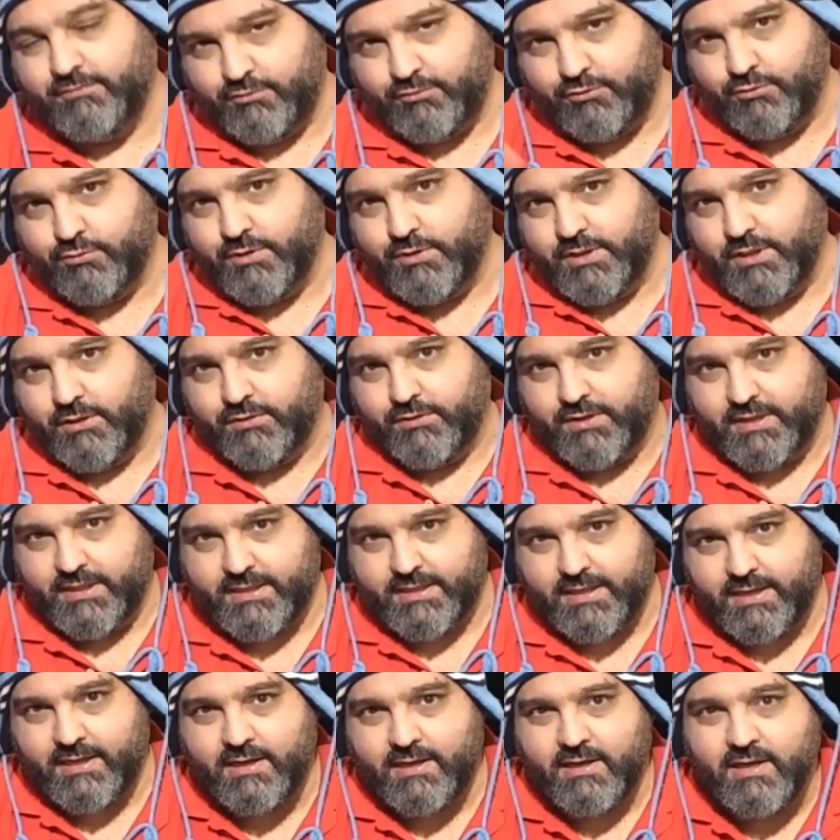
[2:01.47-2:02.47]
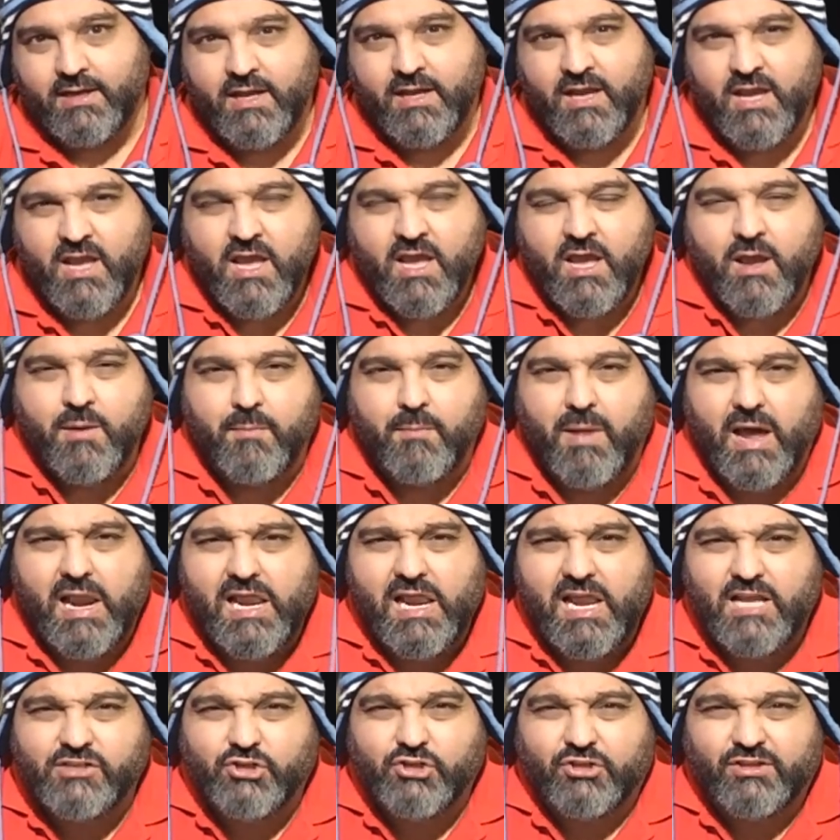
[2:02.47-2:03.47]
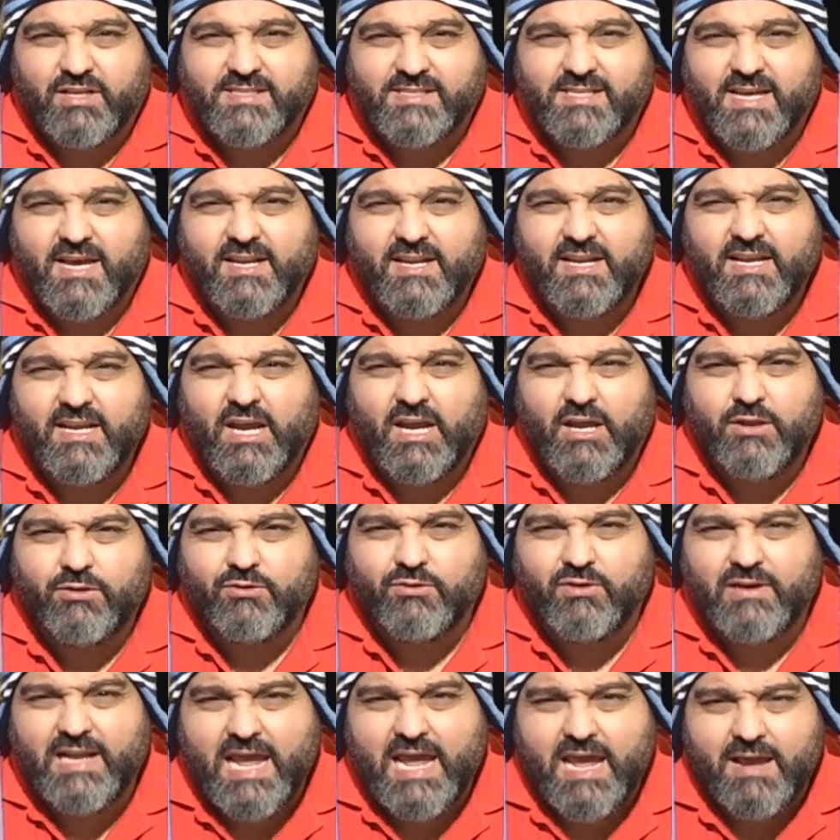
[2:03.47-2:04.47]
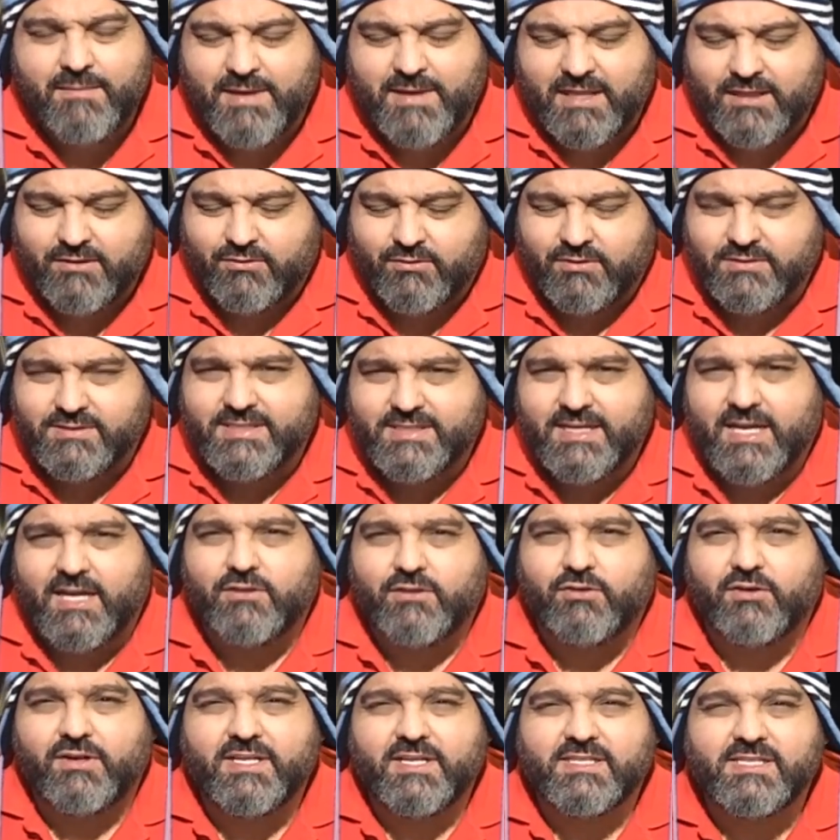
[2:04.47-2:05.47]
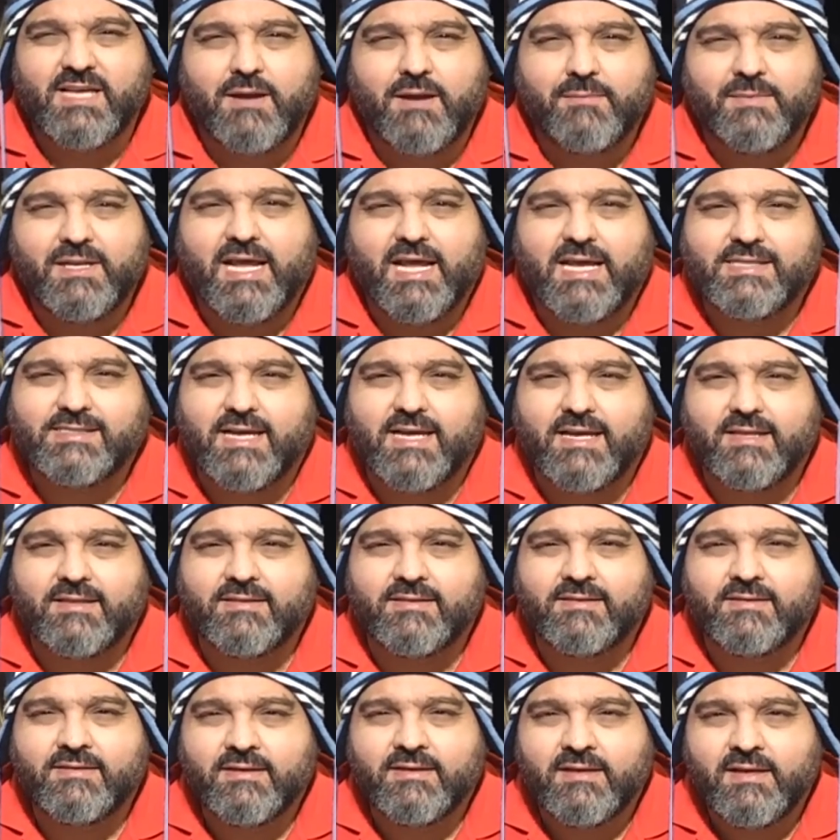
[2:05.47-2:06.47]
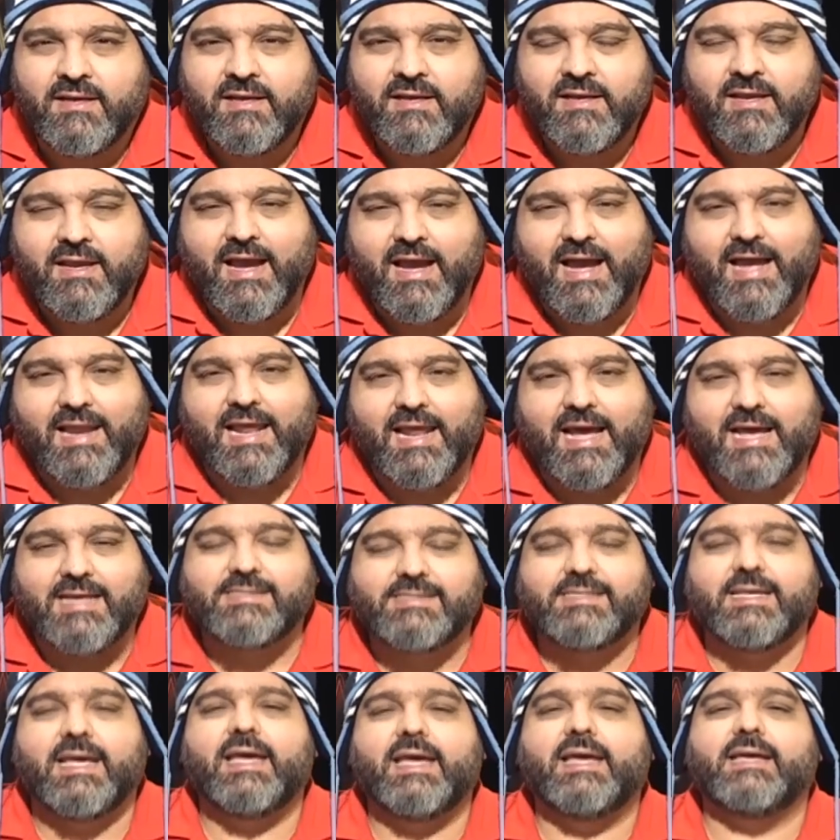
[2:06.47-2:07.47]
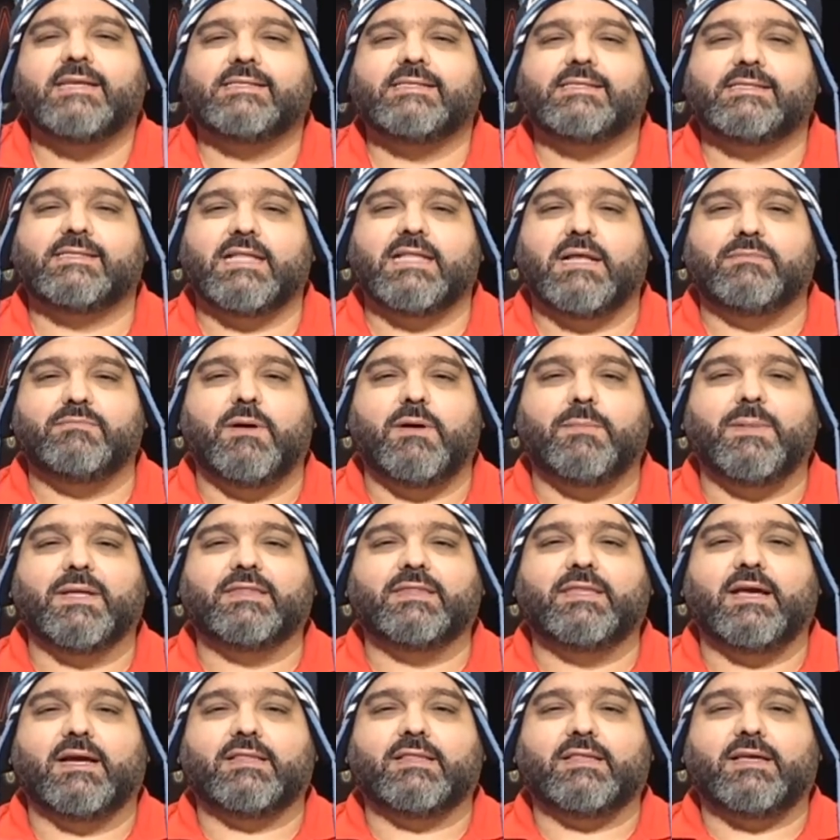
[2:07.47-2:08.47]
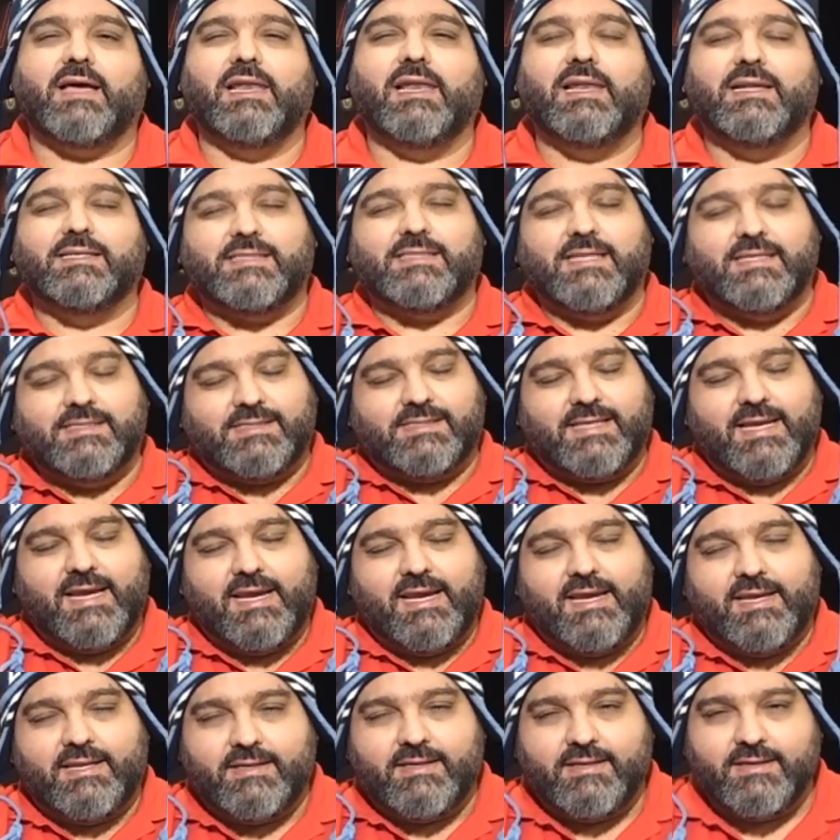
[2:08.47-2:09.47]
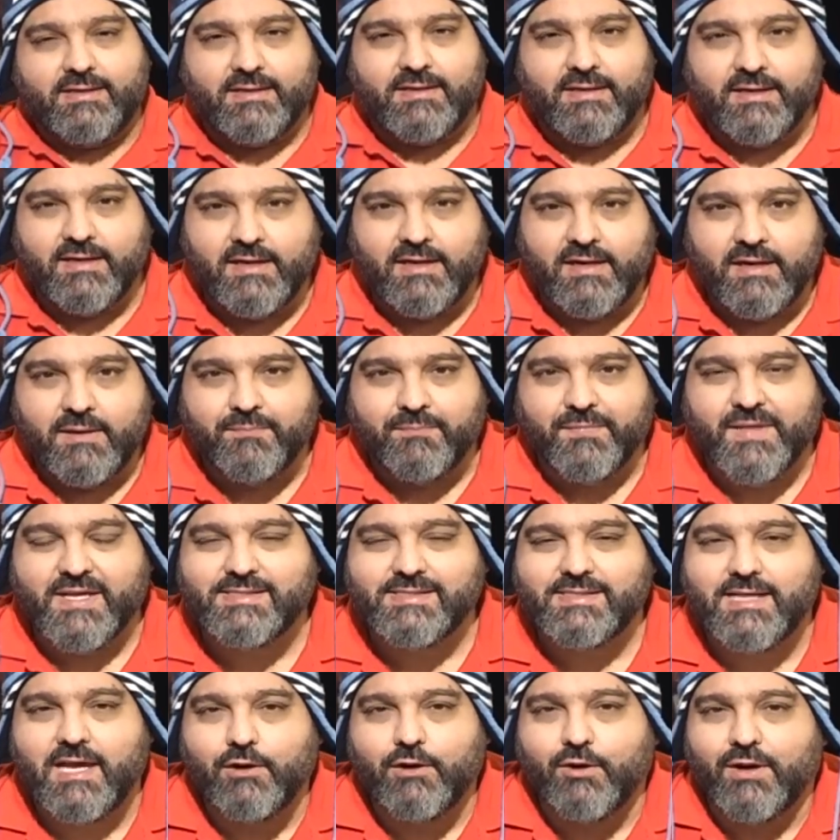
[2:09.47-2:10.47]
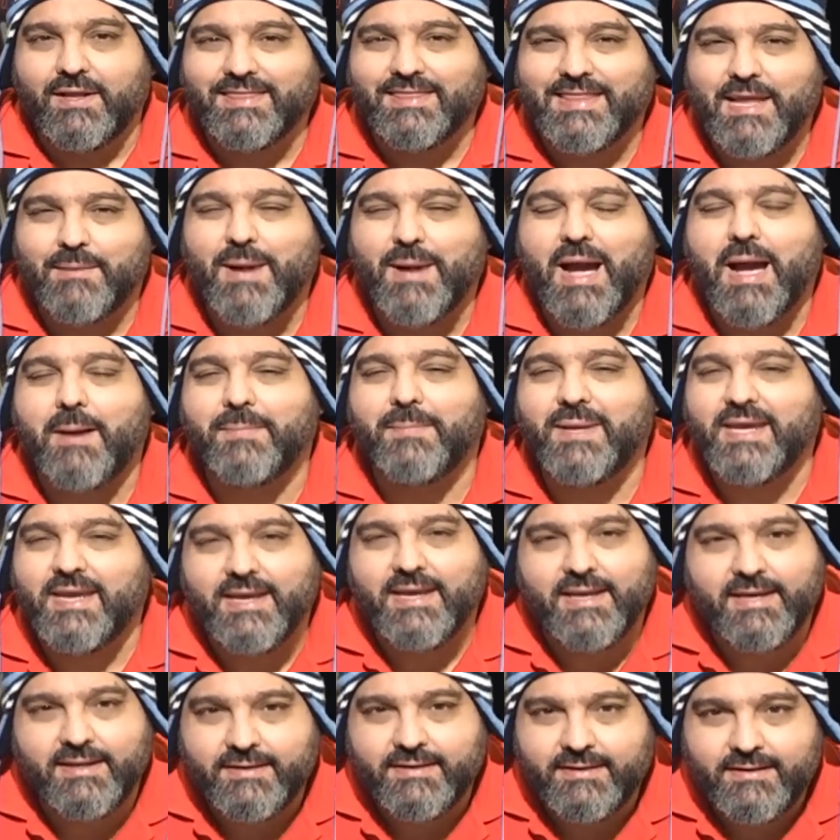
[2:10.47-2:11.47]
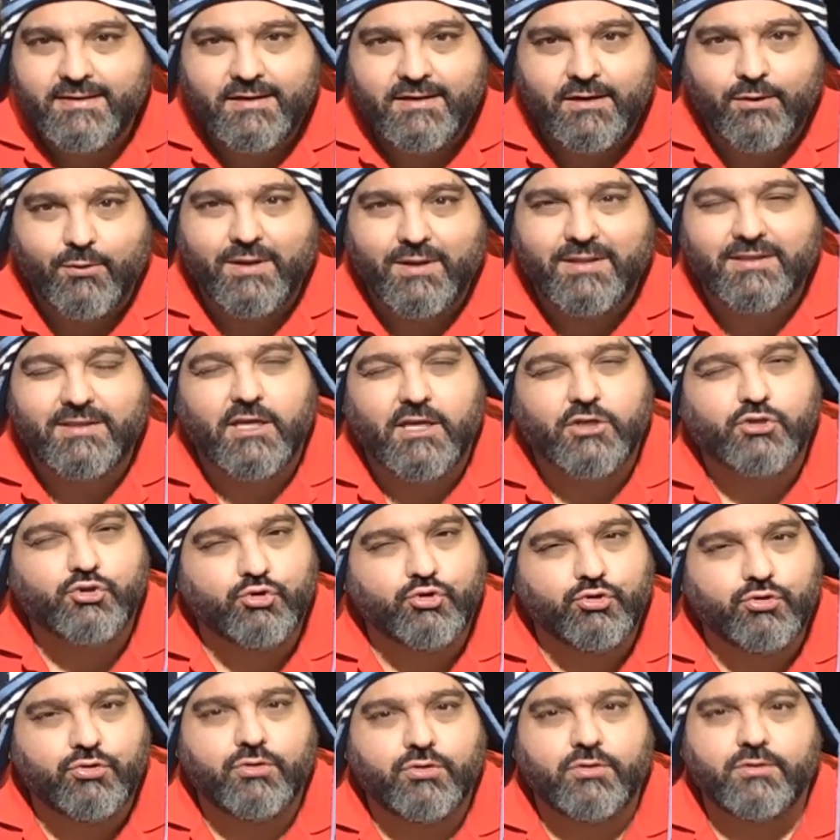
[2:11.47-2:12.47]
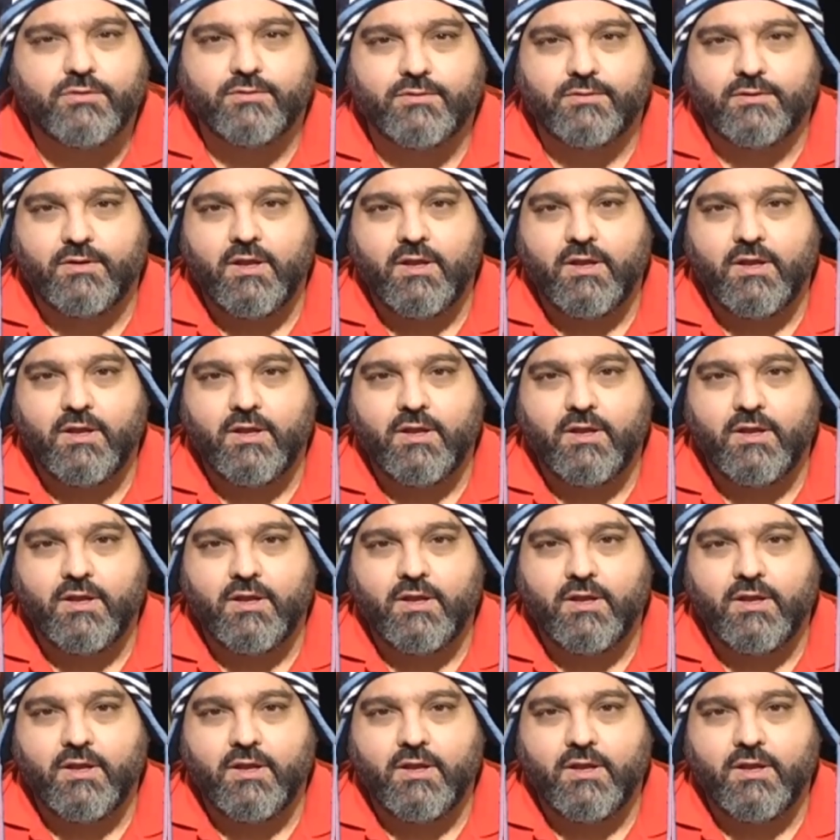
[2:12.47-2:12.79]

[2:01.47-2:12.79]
عرفتون هوديك بلشوا التصاريح انه ليه بدكم تساعدوا نظام الاسد على اساس لما بدك تخلص انسان تسألوا انت مع مين وانت شو